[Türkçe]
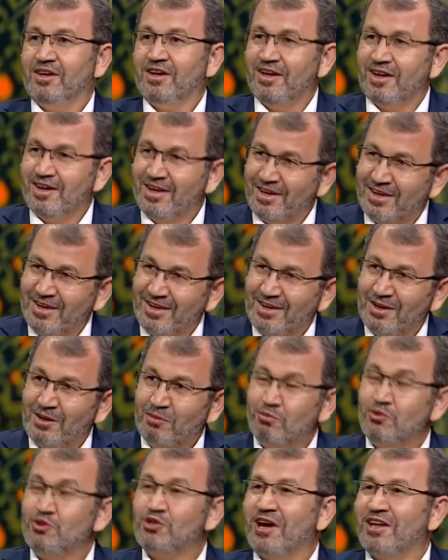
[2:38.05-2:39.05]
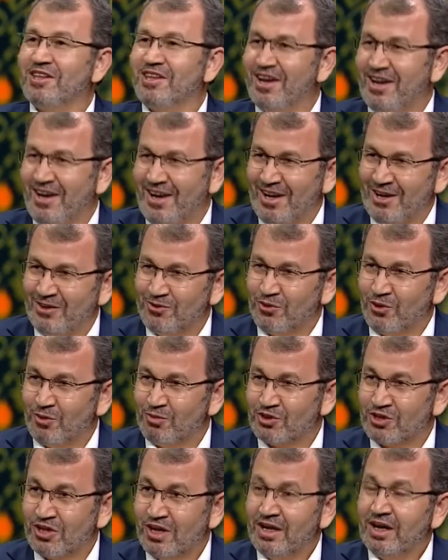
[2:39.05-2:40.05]
e, mücadele halinde
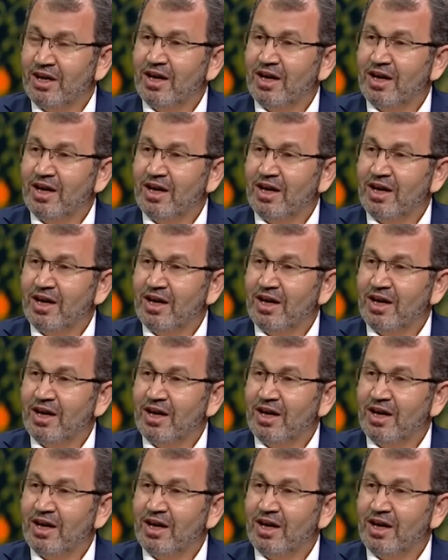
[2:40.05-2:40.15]
olmuş.